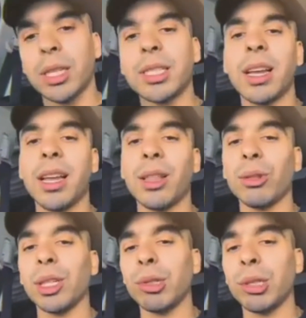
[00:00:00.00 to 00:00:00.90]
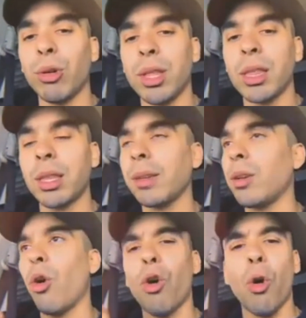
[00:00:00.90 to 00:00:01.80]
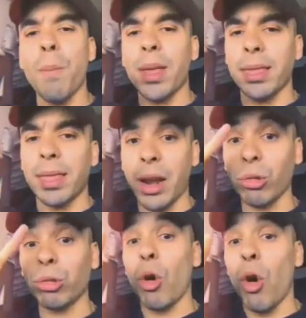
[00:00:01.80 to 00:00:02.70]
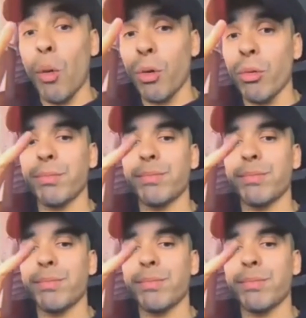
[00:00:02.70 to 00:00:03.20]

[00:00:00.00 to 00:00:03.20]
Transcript: tres changuitos de su escondite, con comentarios como...